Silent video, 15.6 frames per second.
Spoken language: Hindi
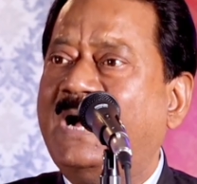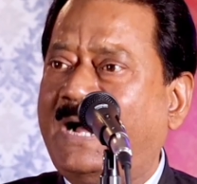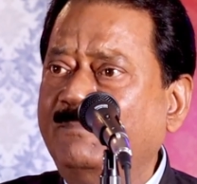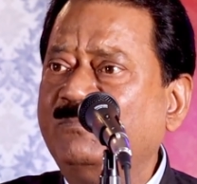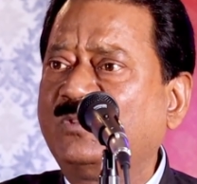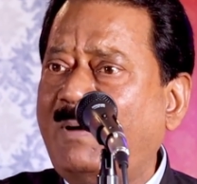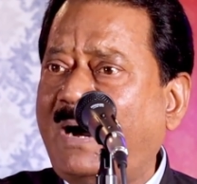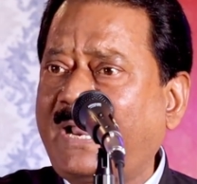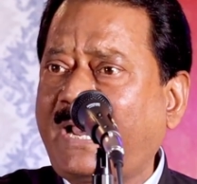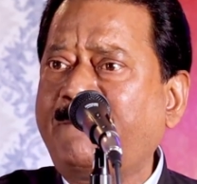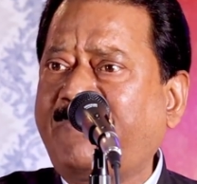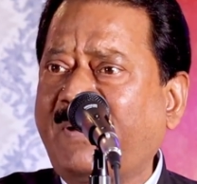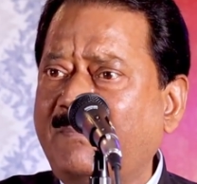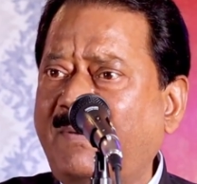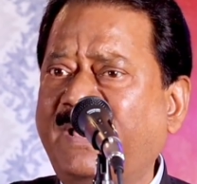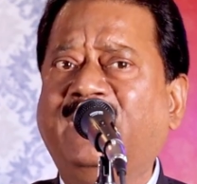हम तुम्हारा
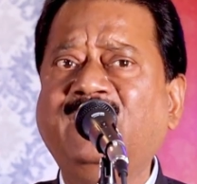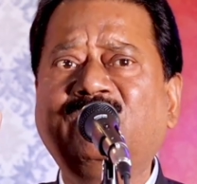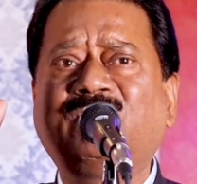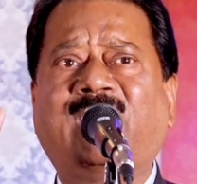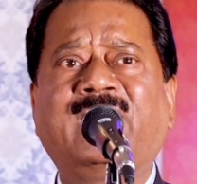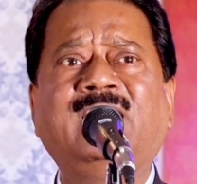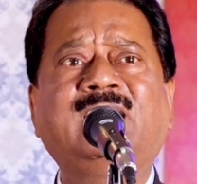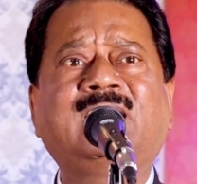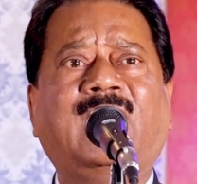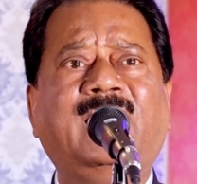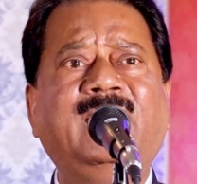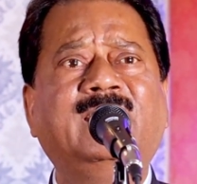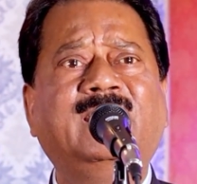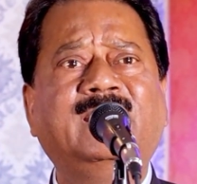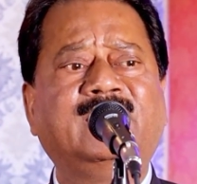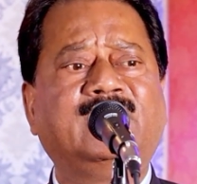परमानेंट वारंट
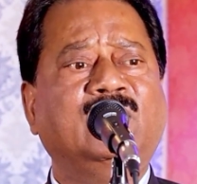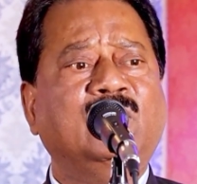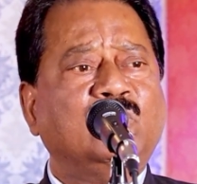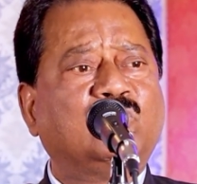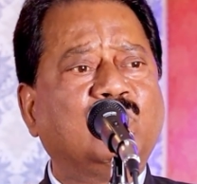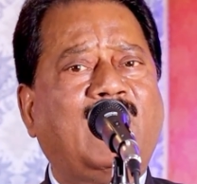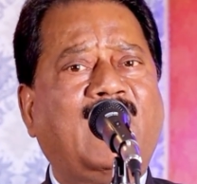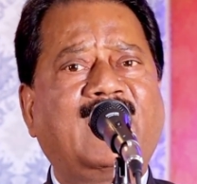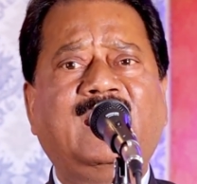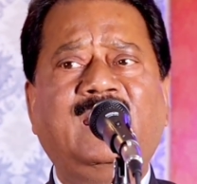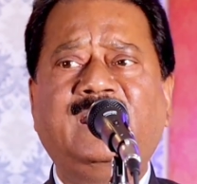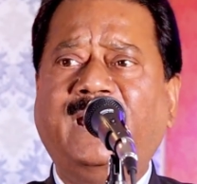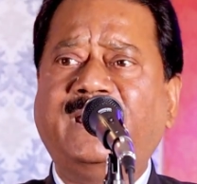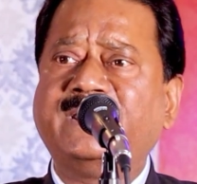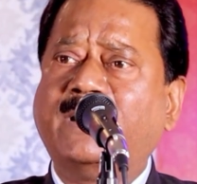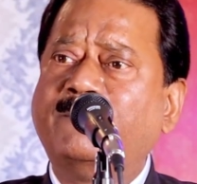लाए हैं तुम्हारे
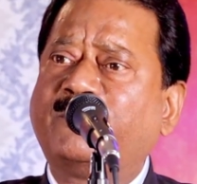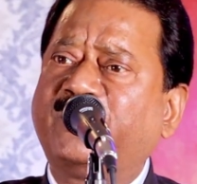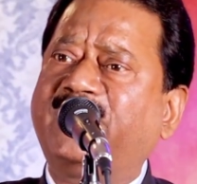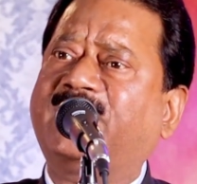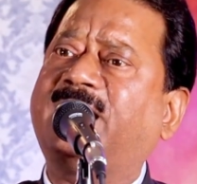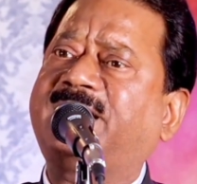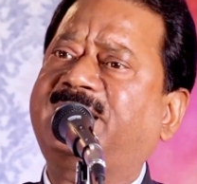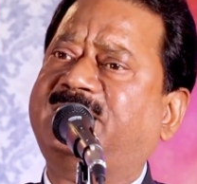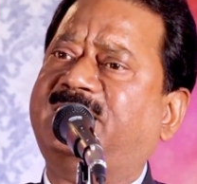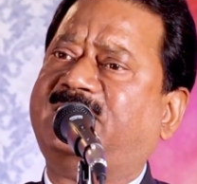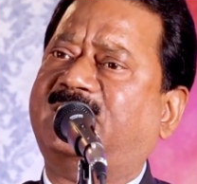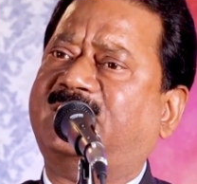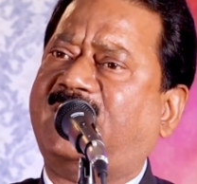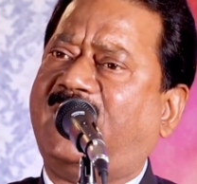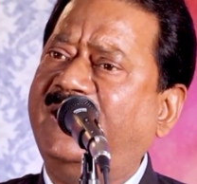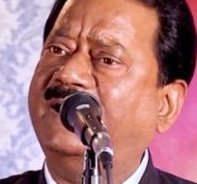लिए यमपुरी का टिकट
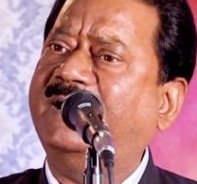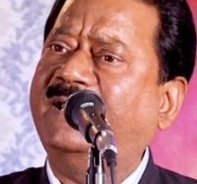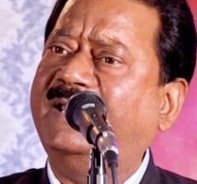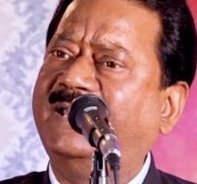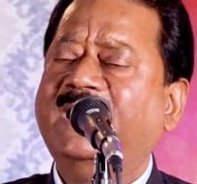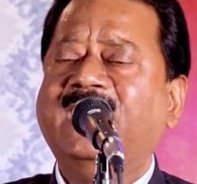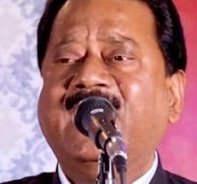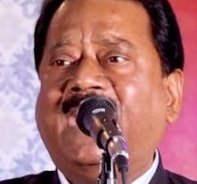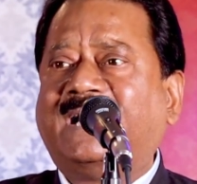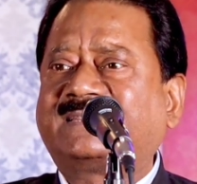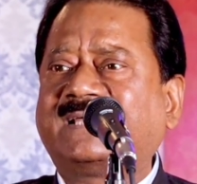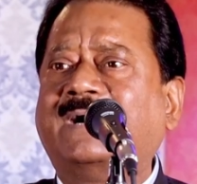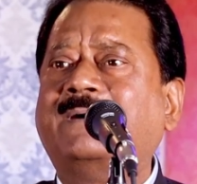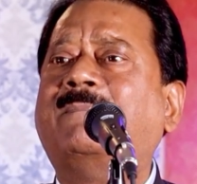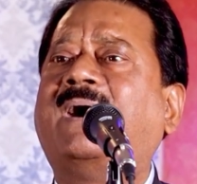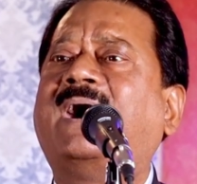कटाए हैं
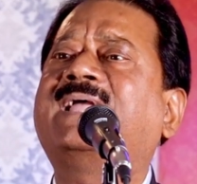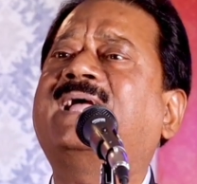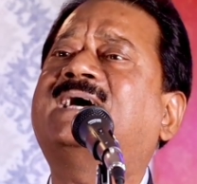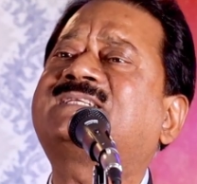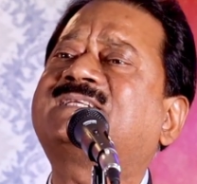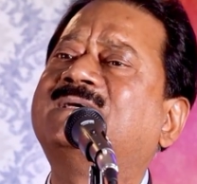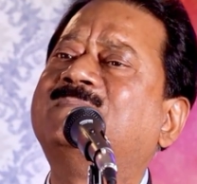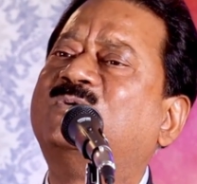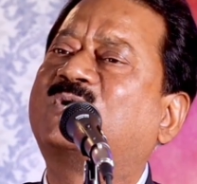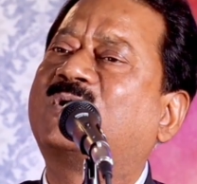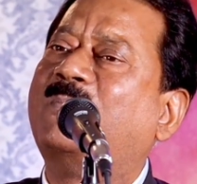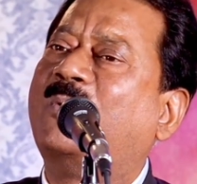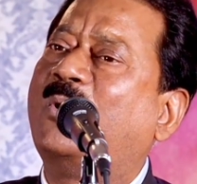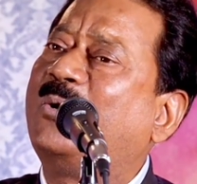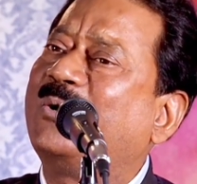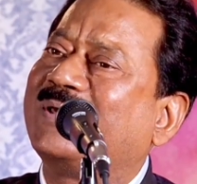अतः माया से मुख
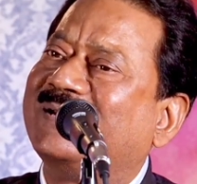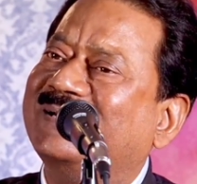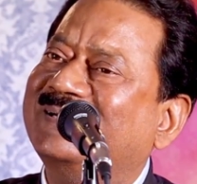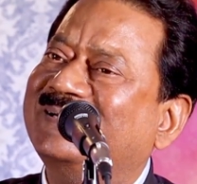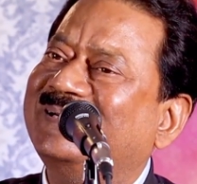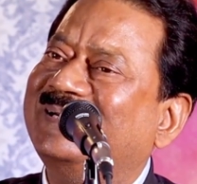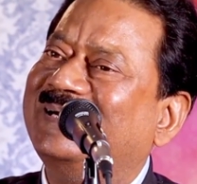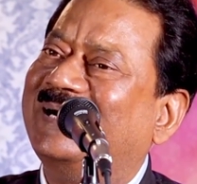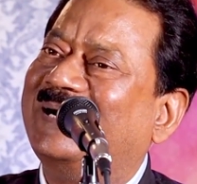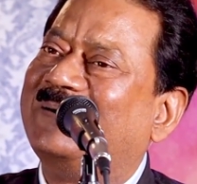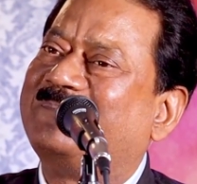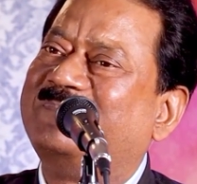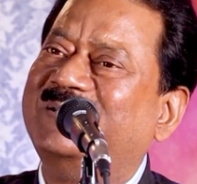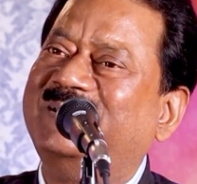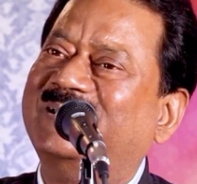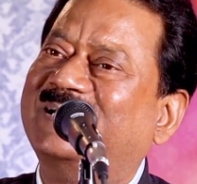मोड़
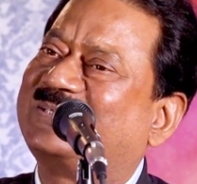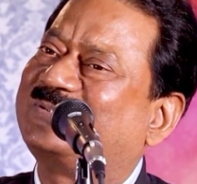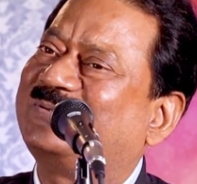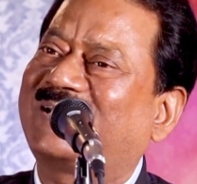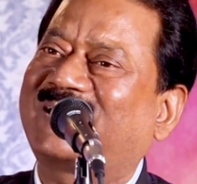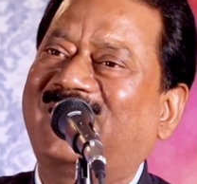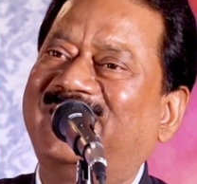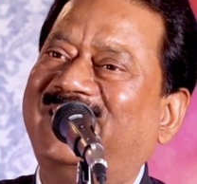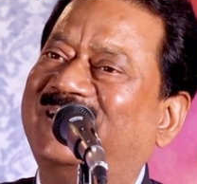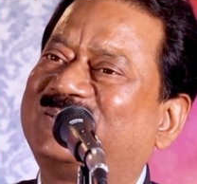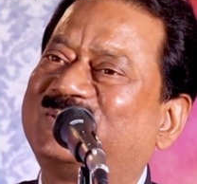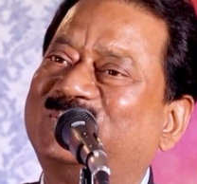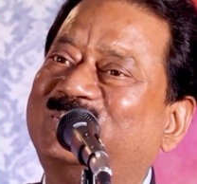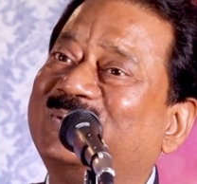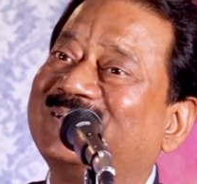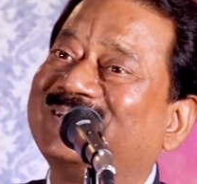अपनी नश्वर काया
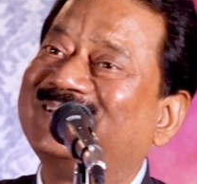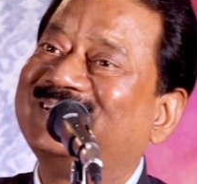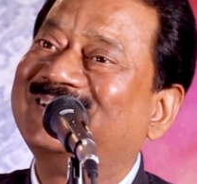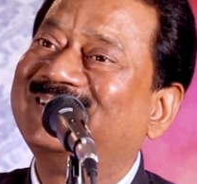छोड़